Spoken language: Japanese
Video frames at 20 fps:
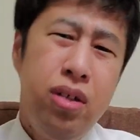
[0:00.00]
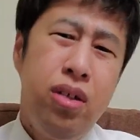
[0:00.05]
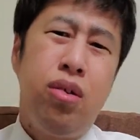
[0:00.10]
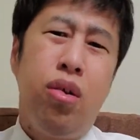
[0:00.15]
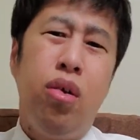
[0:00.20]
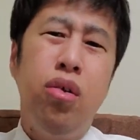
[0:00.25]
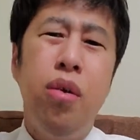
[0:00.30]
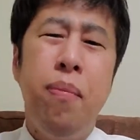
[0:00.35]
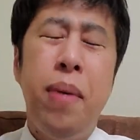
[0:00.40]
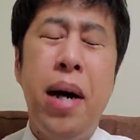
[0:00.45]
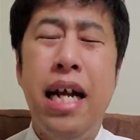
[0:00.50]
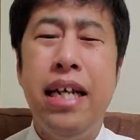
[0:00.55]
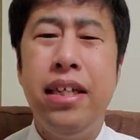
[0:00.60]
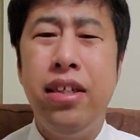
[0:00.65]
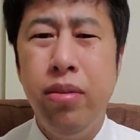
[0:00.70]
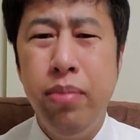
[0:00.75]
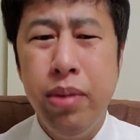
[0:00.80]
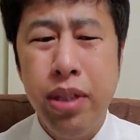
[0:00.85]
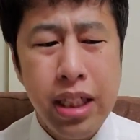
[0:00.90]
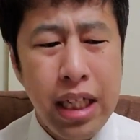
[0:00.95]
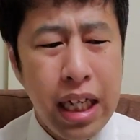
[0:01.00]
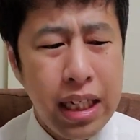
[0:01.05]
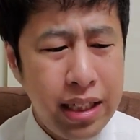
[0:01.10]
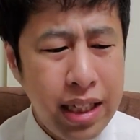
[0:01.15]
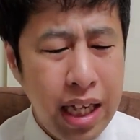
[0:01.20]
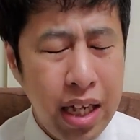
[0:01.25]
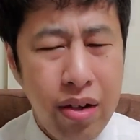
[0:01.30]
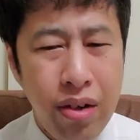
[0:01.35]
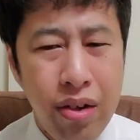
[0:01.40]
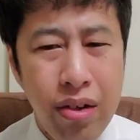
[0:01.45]
このバランスの難し
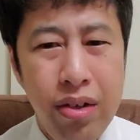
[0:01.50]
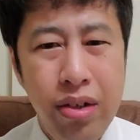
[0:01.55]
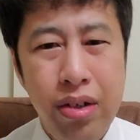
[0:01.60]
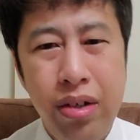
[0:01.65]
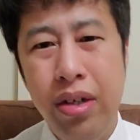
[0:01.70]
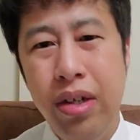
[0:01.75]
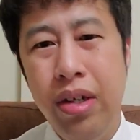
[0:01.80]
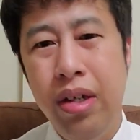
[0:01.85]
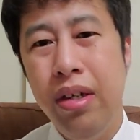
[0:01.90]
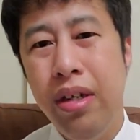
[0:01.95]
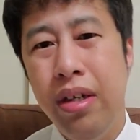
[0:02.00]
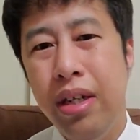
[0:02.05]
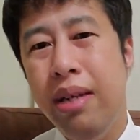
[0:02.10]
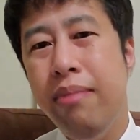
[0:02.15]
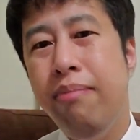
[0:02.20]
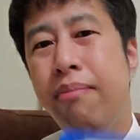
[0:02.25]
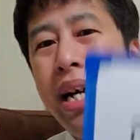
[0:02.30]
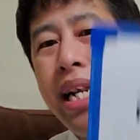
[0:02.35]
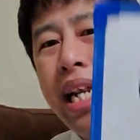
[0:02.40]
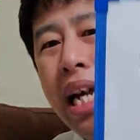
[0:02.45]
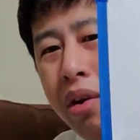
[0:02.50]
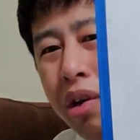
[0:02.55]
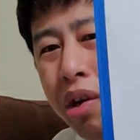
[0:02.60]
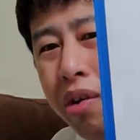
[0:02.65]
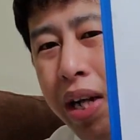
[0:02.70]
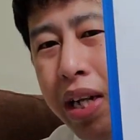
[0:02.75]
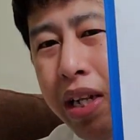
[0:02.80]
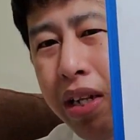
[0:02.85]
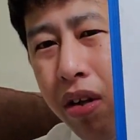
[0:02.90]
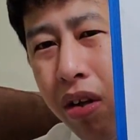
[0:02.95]
さよ。で、まだこれ
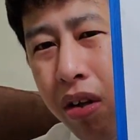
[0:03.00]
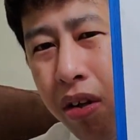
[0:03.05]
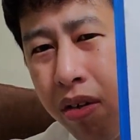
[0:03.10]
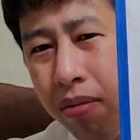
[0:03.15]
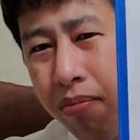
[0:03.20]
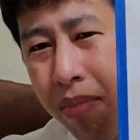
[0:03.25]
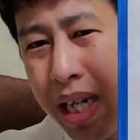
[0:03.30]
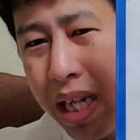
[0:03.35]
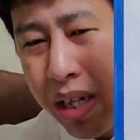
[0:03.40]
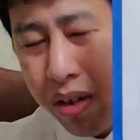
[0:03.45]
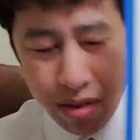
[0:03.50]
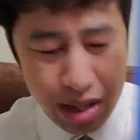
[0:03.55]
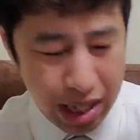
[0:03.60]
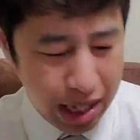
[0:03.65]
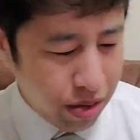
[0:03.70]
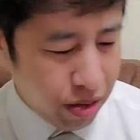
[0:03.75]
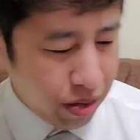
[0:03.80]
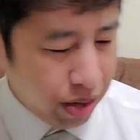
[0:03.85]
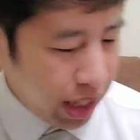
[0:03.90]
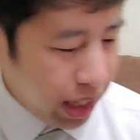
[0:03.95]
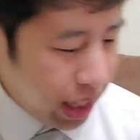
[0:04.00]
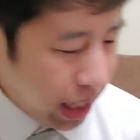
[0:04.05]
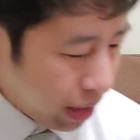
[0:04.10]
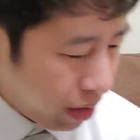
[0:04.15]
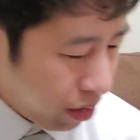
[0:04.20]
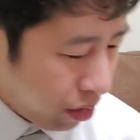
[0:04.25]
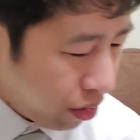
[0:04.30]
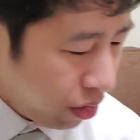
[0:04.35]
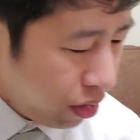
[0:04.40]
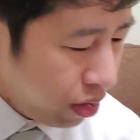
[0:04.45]
はいいの。まだこれはいい方なんだけ
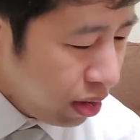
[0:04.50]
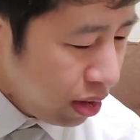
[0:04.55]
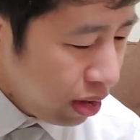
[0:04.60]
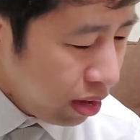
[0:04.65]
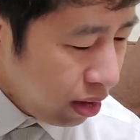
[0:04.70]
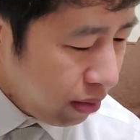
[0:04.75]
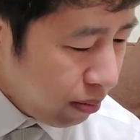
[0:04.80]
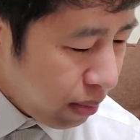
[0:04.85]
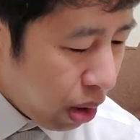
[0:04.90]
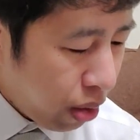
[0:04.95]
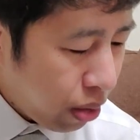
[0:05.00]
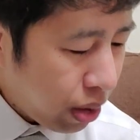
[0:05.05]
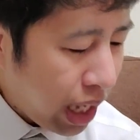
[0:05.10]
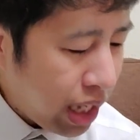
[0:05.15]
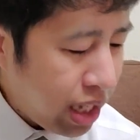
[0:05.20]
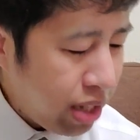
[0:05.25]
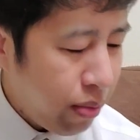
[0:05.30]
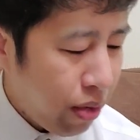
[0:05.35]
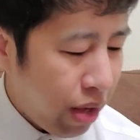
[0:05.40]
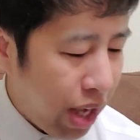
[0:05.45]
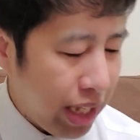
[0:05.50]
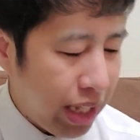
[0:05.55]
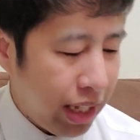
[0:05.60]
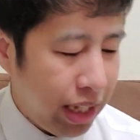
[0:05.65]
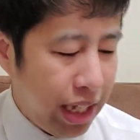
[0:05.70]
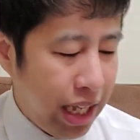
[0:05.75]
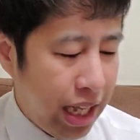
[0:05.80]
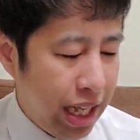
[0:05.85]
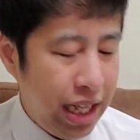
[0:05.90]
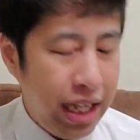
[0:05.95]
ど、まあ他にもあっ
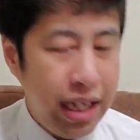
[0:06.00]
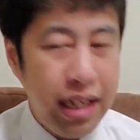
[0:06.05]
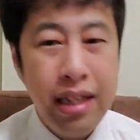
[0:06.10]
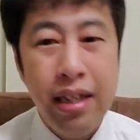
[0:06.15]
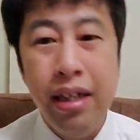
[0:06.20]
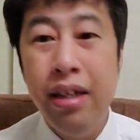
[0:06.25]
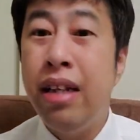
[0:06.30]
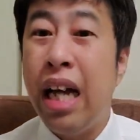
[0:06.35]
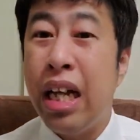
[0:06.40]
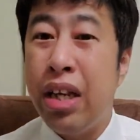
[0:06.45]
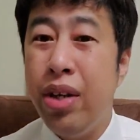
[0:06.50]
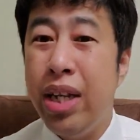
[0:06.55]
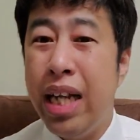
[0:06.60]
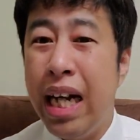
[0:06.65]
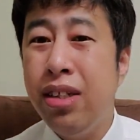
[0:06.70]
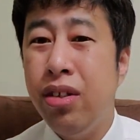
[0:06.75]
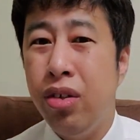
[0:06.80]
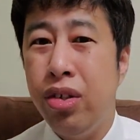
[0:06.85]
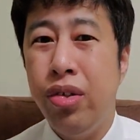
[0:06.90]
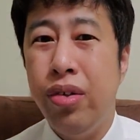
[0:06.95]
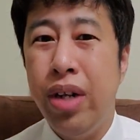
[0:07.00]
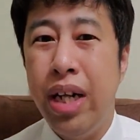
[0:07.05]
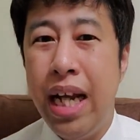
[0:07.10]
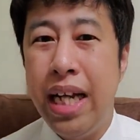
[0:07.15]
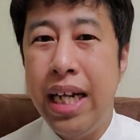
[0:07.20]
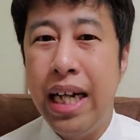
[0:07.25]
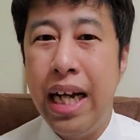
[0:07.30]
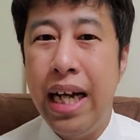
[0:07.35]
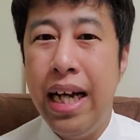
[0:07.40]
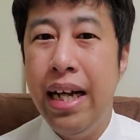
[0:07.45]
て、例え出すよしょうがな
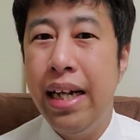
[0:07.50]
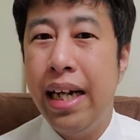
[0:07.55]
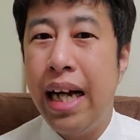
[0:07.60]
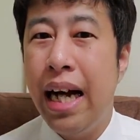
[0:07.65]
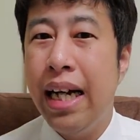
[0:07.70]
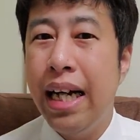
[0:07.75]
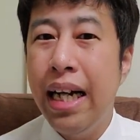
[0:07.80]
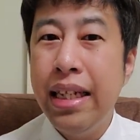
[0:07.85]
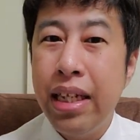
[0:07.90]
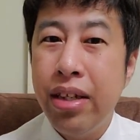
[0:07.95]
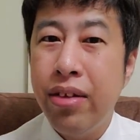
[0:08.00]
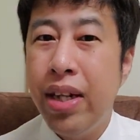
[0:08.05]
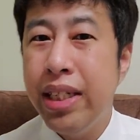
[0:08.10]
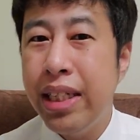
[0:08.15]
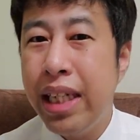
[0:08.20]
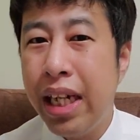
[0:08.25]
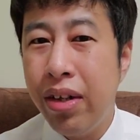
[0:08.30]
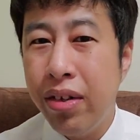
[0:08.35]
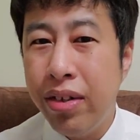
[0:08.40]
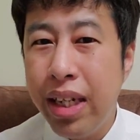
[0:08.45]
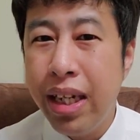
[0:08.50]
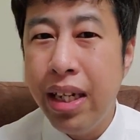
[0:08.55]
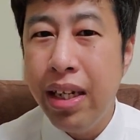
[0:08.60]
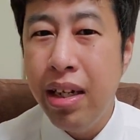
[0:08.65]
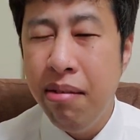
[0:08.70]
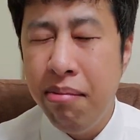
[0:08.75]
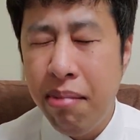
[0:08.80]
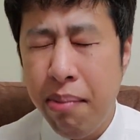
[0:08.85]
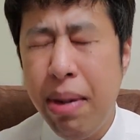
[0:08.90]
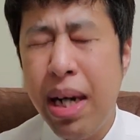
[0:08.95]
いから。考えてとは言ったけどね。
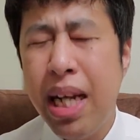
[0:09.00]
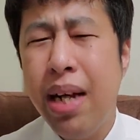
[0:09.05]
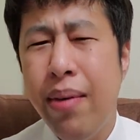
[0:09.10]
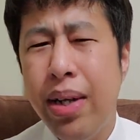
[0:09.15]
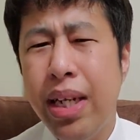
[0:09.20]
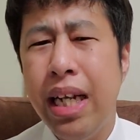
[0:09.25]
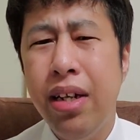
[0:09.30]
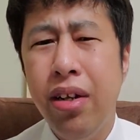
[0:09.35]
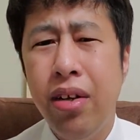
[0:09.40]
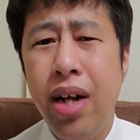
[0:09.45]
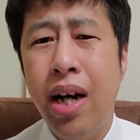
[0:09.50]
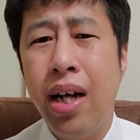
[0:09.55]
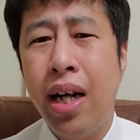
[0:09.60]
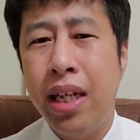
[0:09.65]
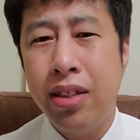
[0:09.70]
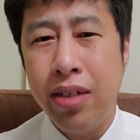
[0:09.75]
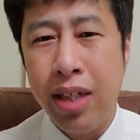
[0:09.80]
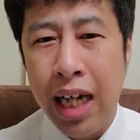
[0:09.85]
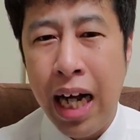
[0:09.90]
まあまだまだいろいろあるからそれ